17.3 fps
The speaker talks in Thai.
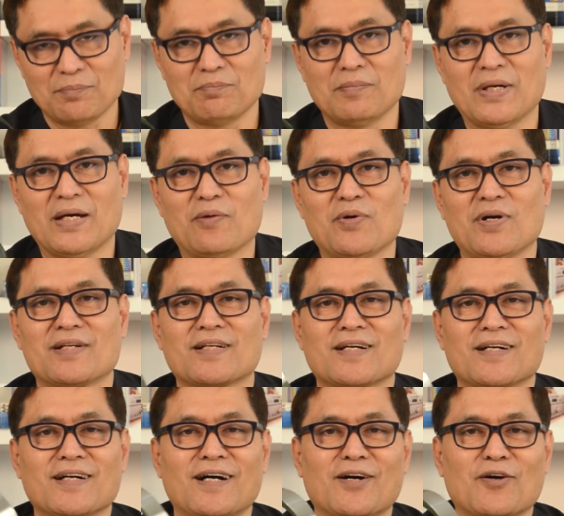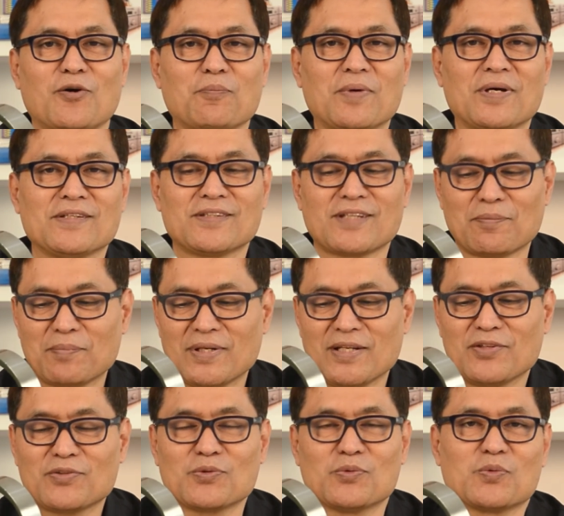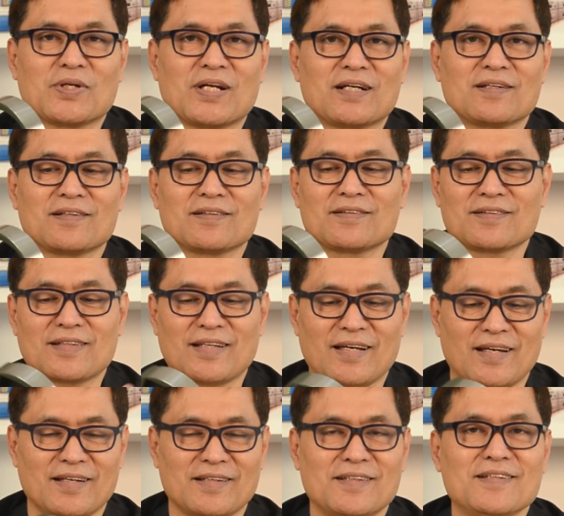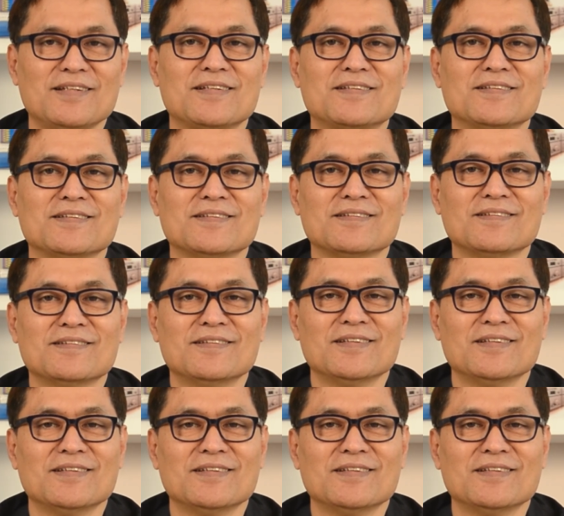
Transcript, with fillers: แม้ว่าราคาของมันจะไม่ได้สูงนัก แต่นี่คือ